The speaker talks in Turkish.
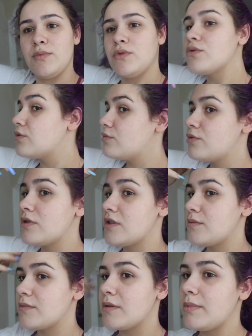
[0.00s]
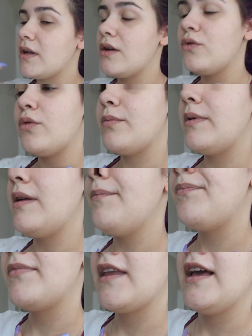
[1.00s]
da bozulmuş. Saçımı da bir daha toplayayım.
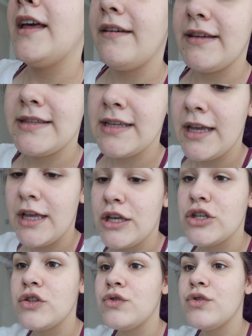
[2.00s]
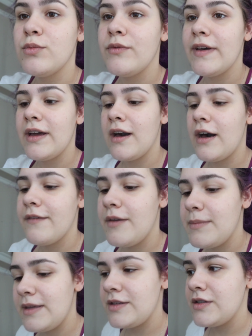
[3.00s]
Evet. Suyumu ve
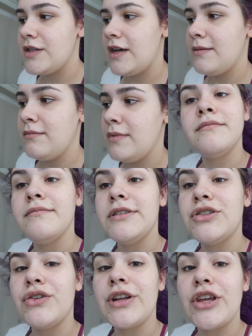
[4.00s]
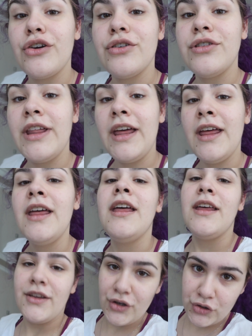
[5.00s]
kahvemi içeceğim. Bir sonraki öğünde
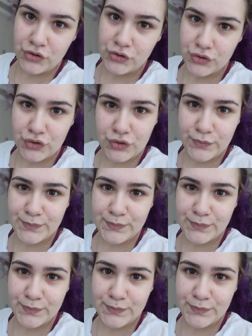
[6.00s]
görüşürüz.